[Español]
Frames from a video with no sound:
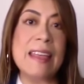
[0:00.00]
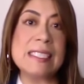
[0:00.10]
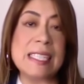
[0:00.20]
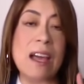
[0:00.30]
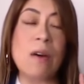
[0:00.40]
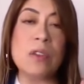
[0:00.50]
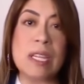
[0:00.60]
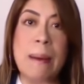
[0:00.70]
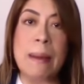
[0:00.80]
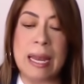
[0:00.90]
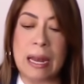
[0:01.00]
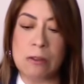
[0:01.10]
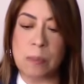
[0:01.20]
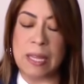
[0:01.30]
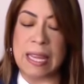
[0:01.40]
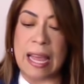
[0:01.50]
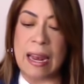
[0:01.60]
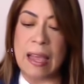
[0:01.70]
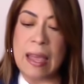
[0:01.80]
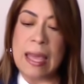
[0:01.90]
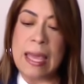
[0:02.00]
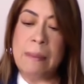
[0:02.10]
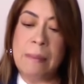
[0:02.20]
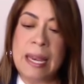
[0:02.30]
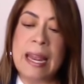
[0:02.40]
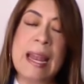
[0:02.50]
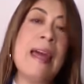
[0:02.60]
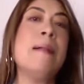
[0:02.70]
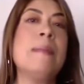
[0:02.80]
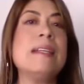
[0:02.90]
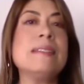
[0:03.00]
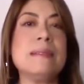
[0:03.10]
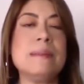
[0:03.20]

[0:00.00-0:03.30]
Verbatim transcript: se encontraba en el hospital. Y miren nada más,